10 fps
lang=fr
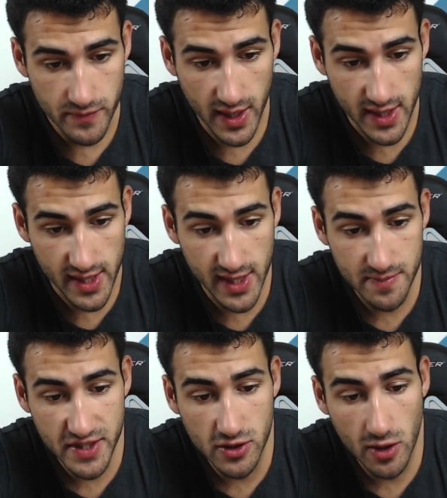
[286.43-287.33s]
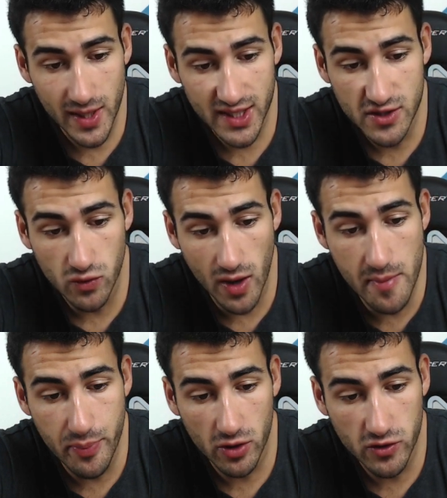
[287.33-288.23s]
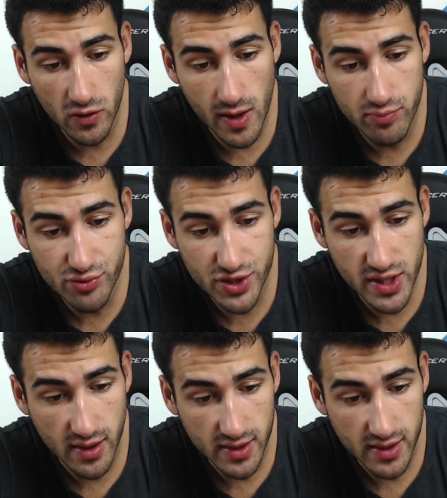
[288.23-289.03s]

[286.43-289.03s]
Allez, et les petits gobs là qui sont importants à bouger, hein,